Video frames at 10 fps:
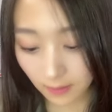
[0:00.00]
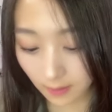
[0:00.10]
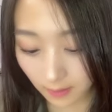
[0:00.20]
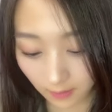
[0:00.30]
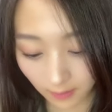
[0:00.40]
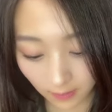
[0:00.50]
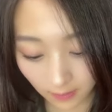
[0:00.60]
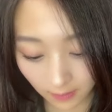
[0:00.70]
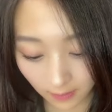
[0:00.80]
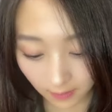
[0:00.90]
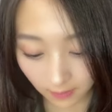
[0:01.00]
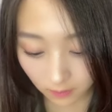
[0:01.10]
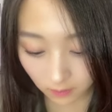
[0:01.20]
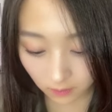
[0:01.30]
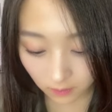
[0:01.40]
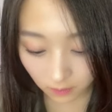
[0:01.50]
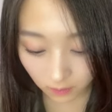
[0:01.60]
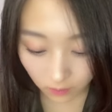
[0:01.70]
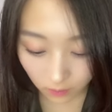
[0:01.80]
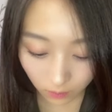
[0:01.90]
えー、っ
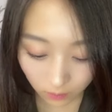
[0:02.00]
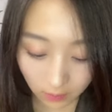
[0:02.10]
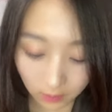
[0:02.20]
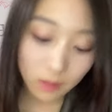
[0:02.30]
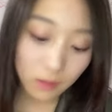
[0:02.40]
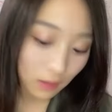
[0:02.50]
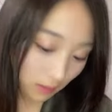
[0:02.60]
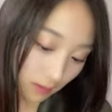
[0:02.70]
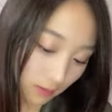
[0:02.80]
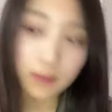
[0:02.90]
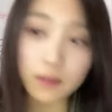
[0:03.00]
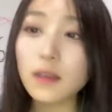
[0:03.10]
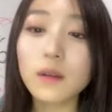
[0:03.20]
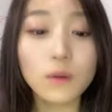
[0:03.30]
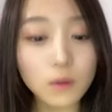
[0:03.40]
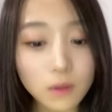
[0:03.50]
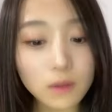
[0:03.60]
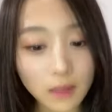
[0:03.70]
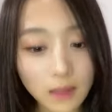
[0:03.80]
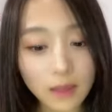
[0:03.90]
とランキングだねランキングを
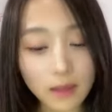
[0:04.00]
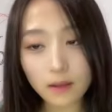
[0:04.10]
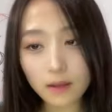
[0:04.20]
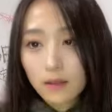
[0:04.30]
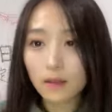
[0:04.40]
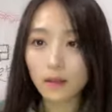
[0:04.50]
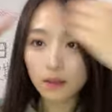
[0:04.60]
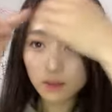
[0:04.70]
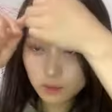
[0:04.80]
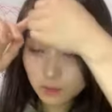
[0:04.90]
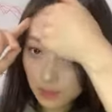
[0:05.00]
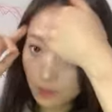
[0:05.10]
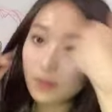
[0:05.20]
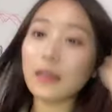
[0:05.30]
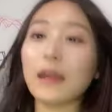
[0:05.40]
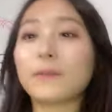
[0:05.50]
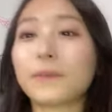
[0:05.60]
読んでちょっと喋って